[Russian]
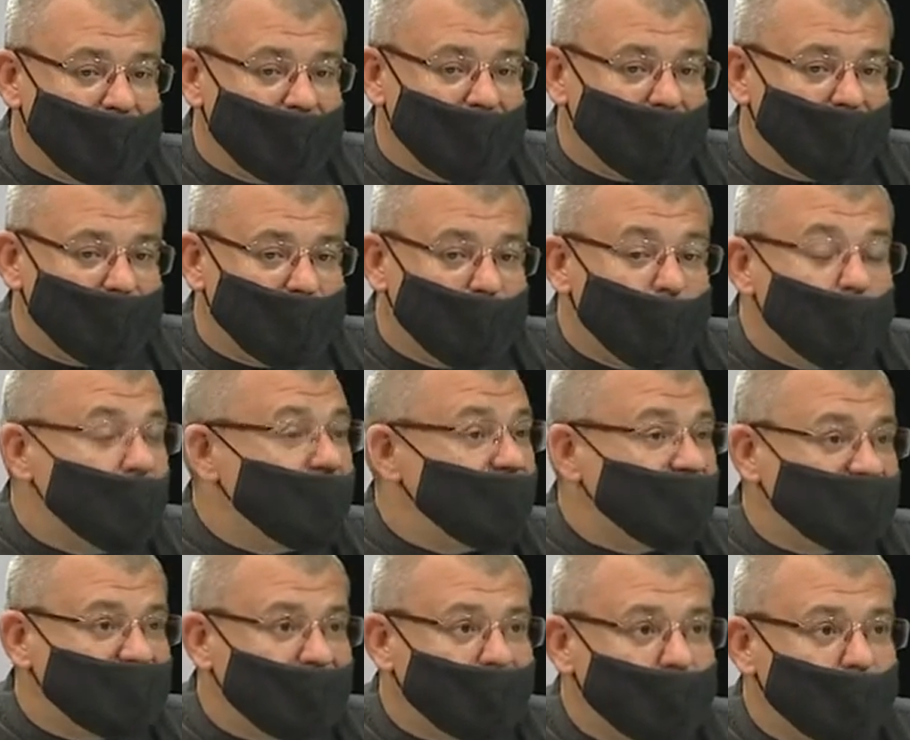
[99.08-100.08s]

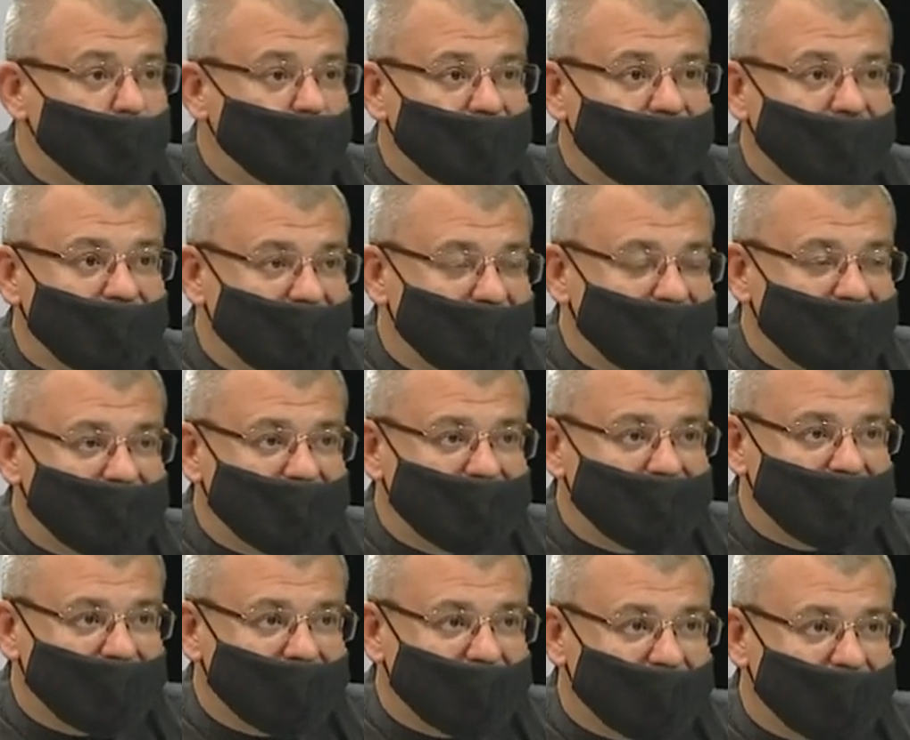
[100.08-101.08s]
более свободно
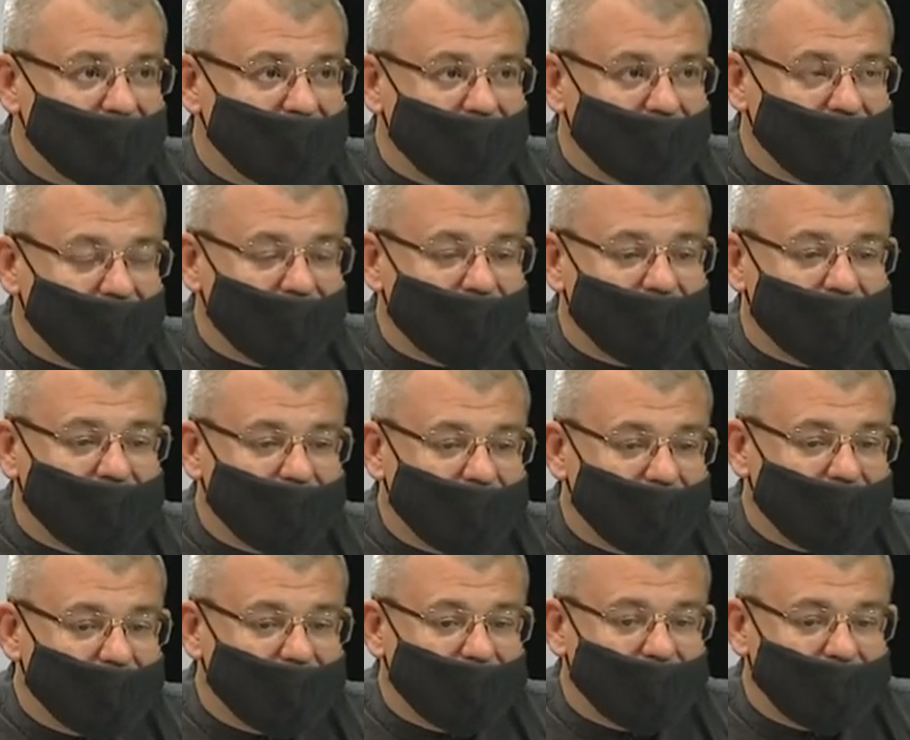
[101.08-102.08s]
относиться к
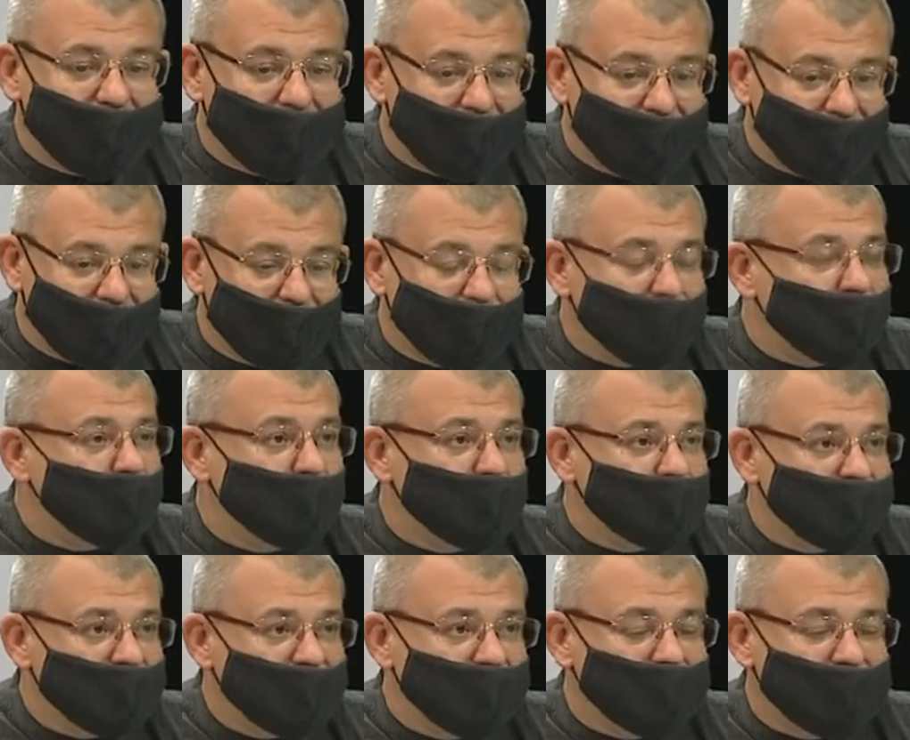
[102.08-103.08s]
э,
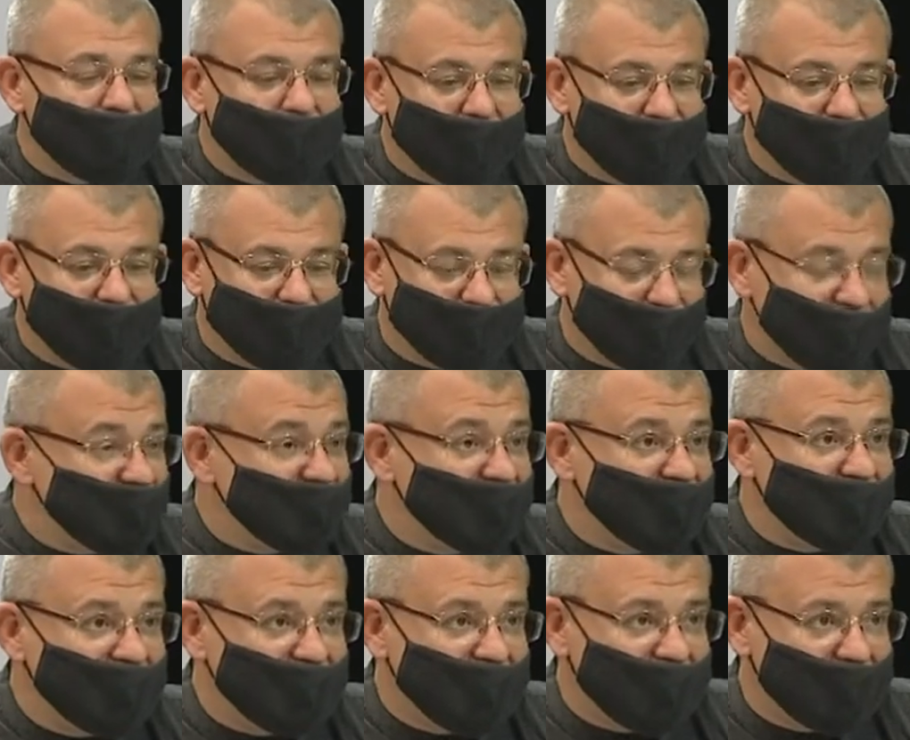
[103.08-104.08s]
религиозным
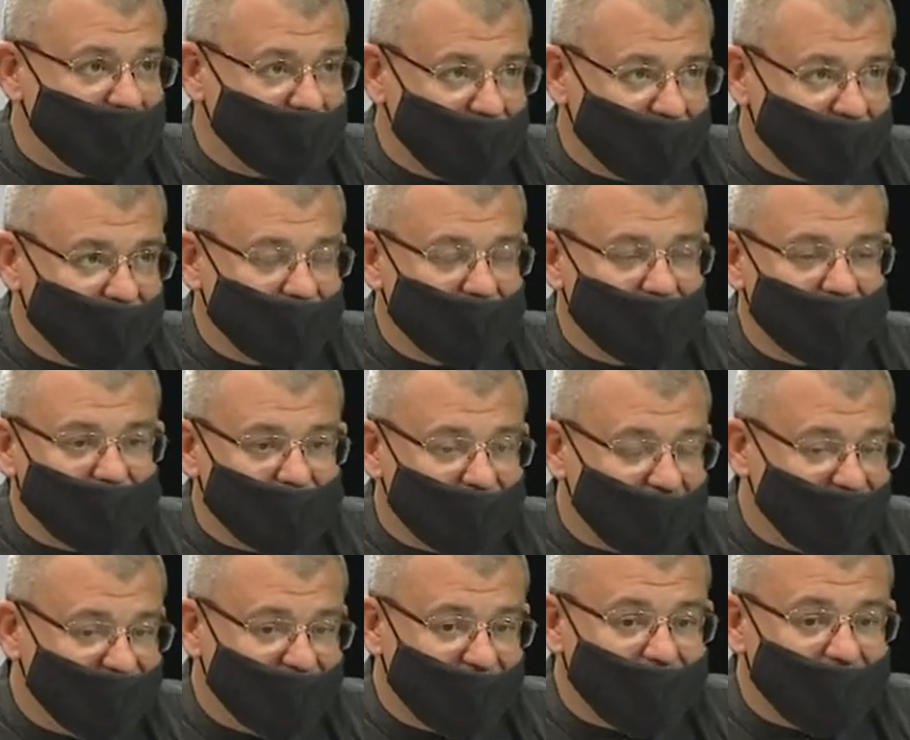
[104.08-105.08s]
предпочтениям
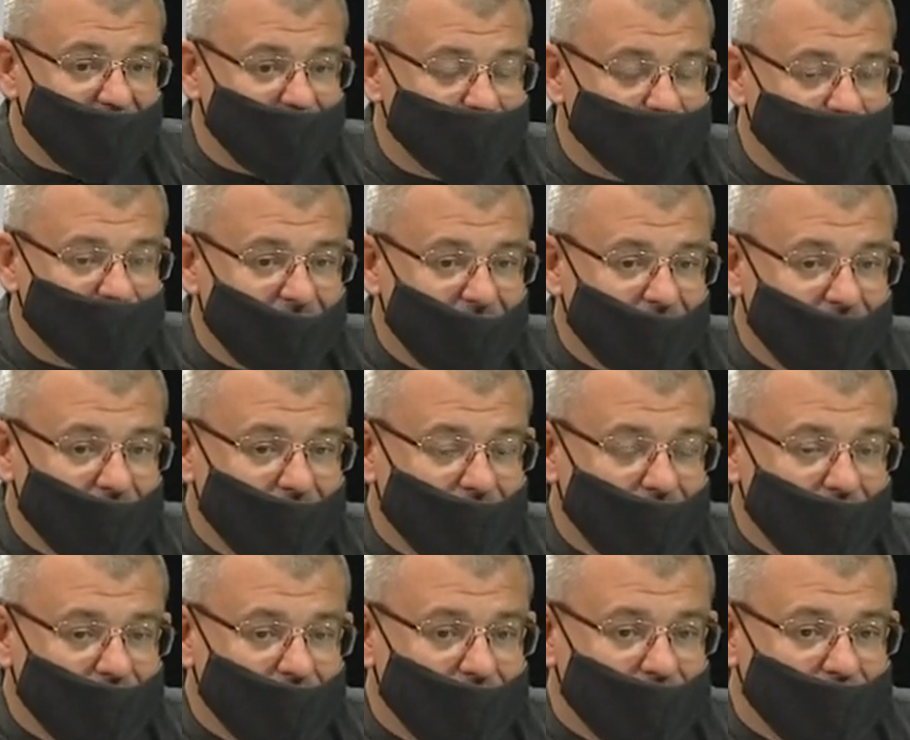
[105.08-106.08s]
человека,
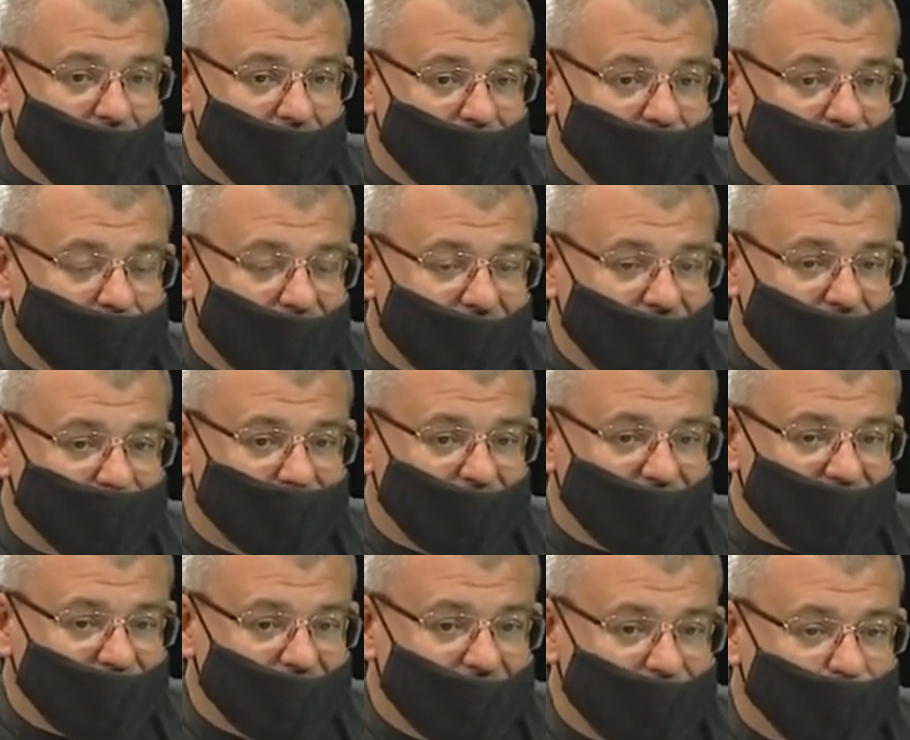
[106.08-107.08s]
мы
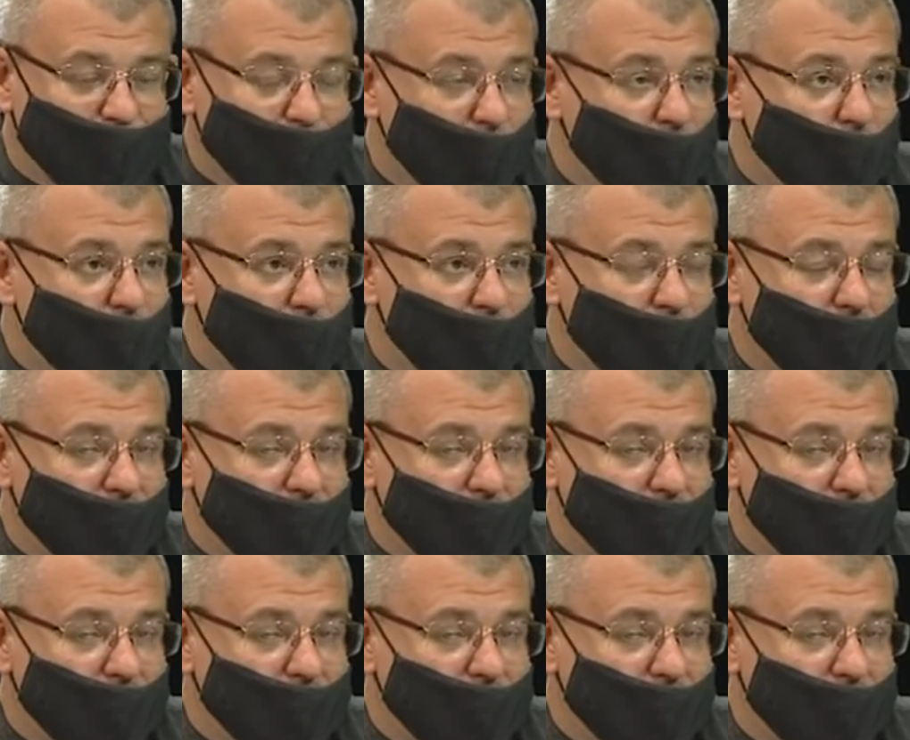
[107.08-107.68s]
пошли по